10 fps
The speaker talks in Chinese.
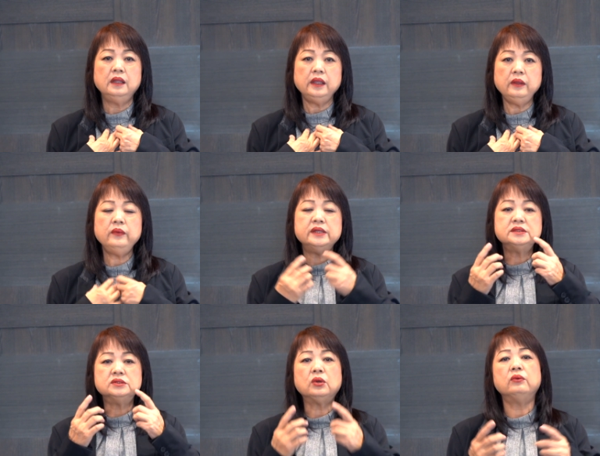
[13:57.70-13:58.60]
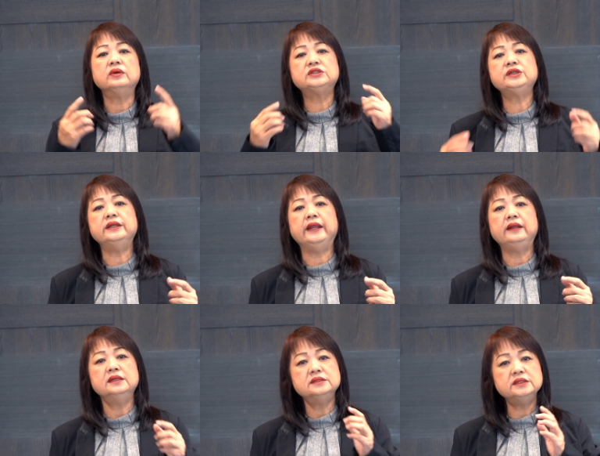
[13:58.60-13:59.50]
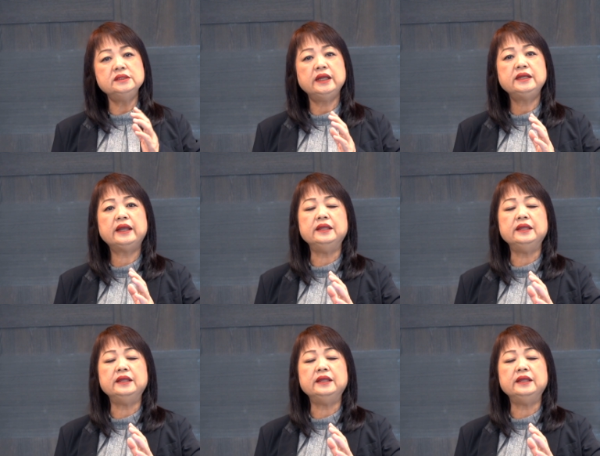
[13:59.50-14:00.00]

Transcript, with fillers: 因为是透过圣灵。今天他